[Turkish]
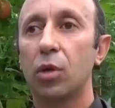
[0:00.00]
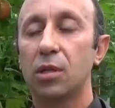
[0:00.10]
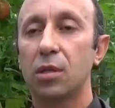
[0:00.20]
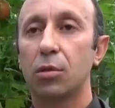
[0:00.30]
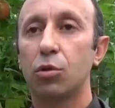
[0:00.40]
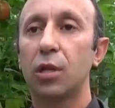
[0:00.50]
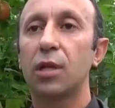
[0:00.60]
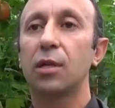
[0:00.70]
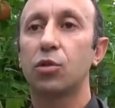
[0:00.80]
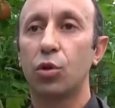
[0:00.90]
Burası
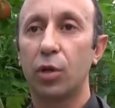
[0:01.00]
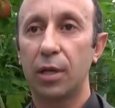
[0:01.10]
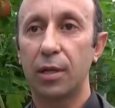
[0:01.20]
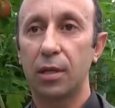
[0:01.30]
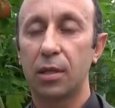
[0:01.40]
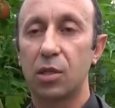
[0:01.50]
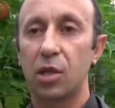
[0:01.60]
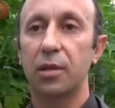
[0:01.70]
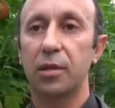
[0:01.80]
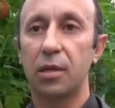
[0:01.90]
Türkiye'nin en soğuk yeri.
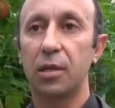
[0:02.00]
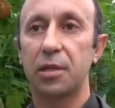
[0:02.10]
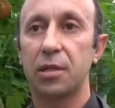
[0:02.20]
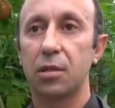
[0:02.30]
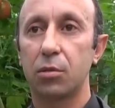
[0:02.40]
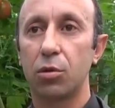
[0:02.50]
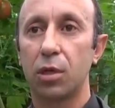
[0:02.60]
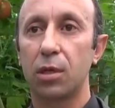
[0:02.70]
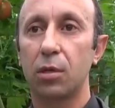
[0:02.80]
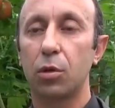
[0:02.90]
Çaldıran ilçesi
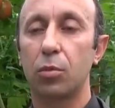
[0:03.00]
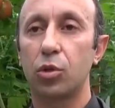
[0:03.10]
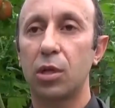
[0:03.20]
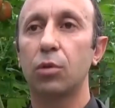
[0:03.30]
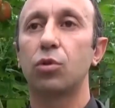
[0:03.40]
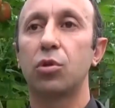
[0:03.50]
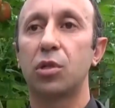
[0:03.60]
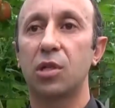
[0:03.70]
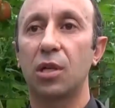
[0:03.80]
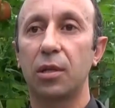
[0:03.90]
Türkiye'de görmüş en düşük
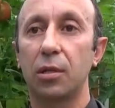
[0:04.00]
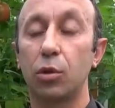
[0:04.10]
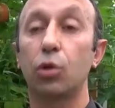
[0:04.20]
sıcaklığın